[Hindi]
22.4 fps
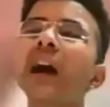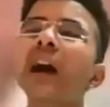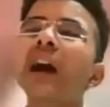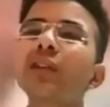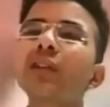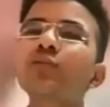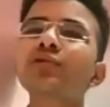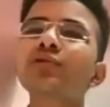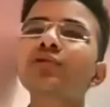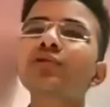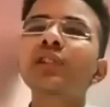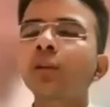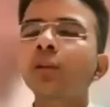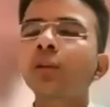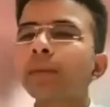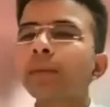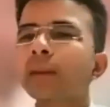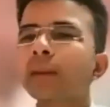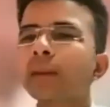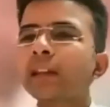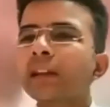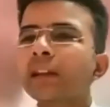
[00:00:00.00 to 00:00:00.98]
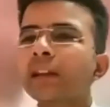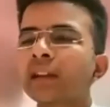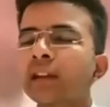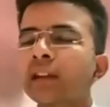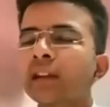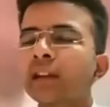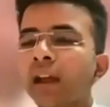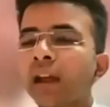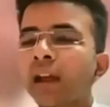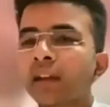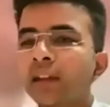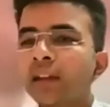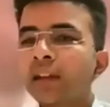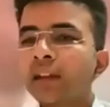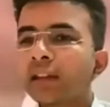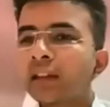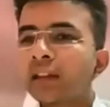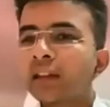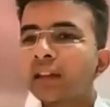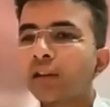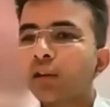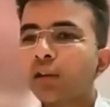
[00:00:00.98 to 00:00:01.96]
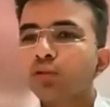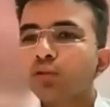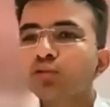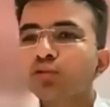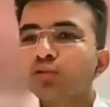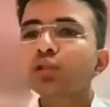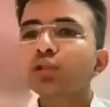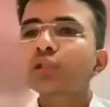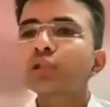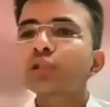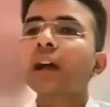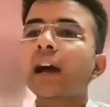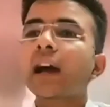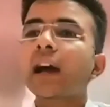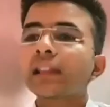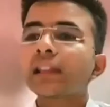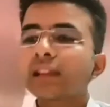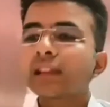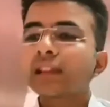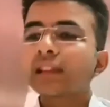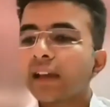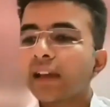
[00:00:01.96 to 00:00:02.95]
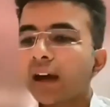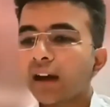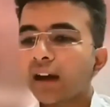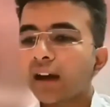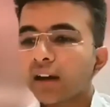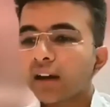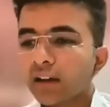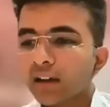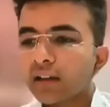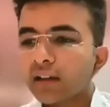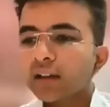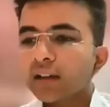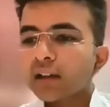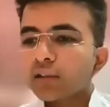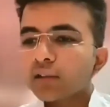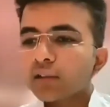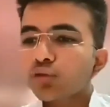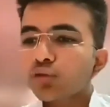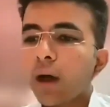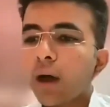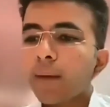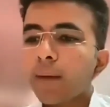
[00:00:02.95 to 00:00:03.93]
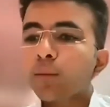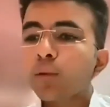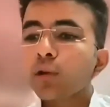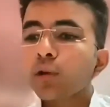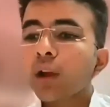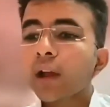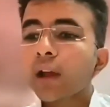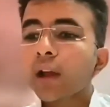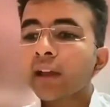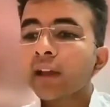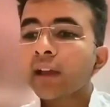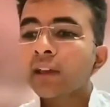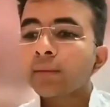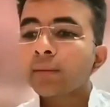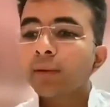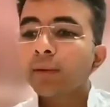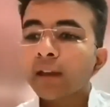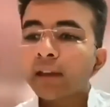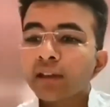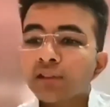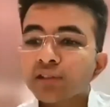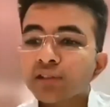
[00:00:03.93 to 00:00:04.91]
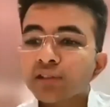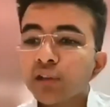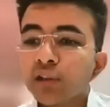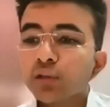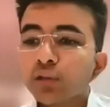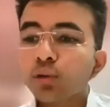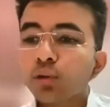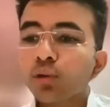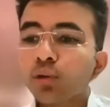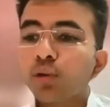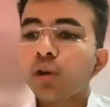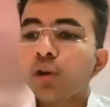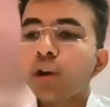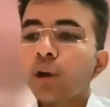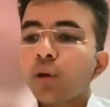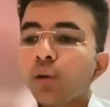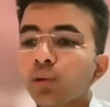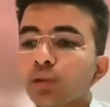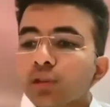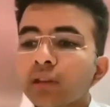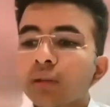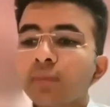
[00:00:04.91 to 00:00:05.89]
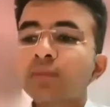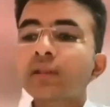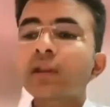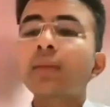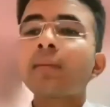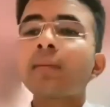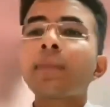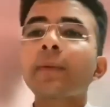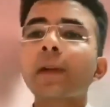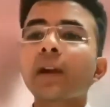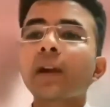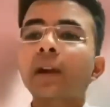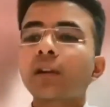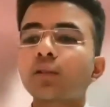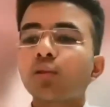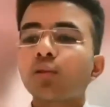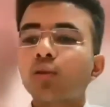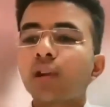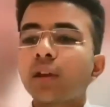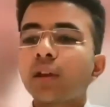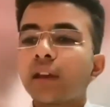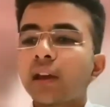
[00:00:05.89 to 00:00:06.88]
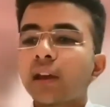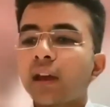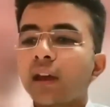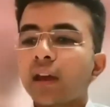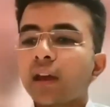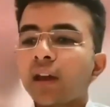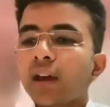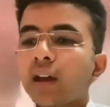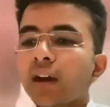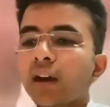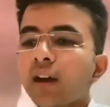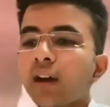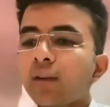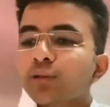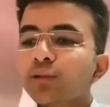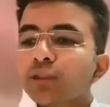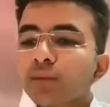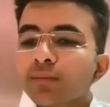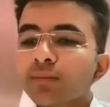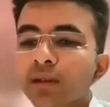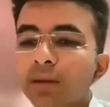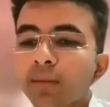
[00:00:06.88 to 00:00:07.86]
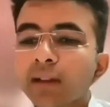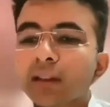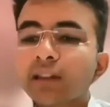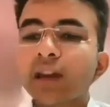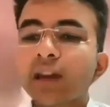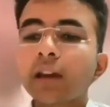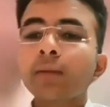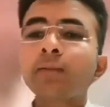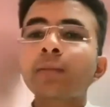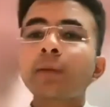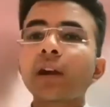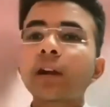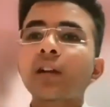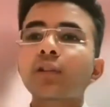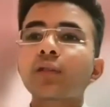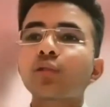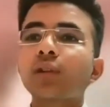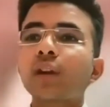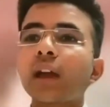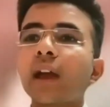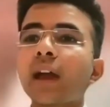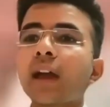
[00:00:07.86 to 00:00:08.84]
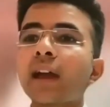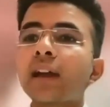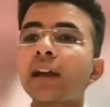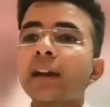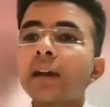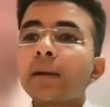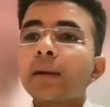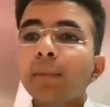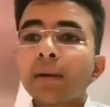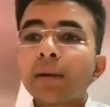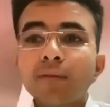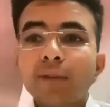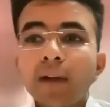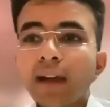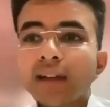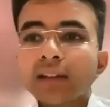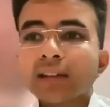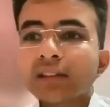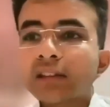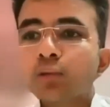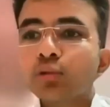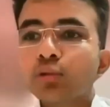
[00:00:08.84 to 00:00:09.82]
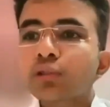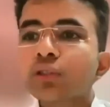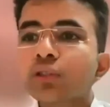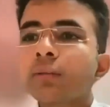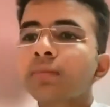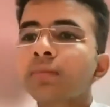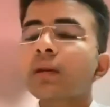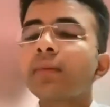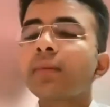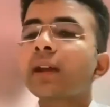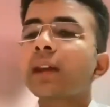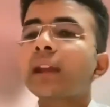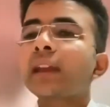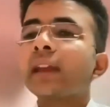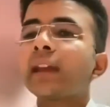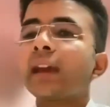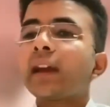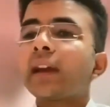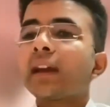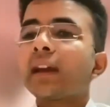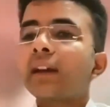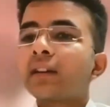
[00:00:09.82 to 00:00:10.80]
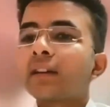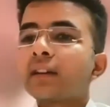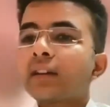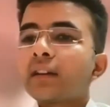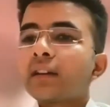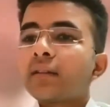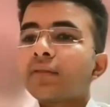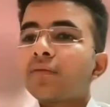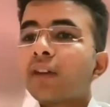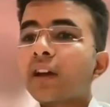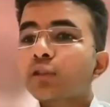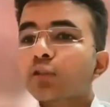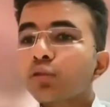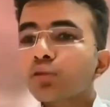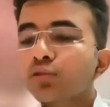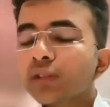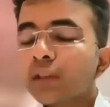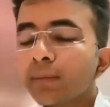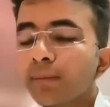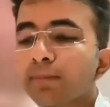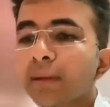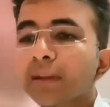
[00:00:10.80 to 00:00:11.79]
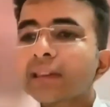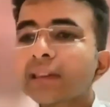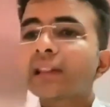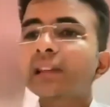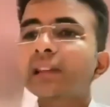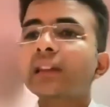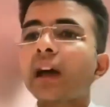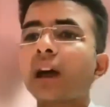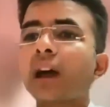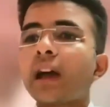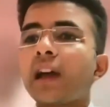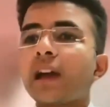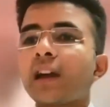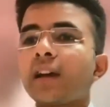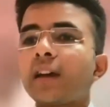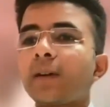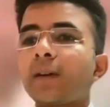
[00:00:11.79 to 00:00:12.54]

और उसने तत्काल उसकी कोई प्रतिक्रिया नहीं दी और उसको टाल दिया तो आपको लगे कि भाई इसके तो उत्तम क्षमा प्रकट हो गई है उत्तम क्षमा धर्म प्रकट हो गया है पर वह असली उत्तम क्षमा नहीं है वह तो उसकी मंदता है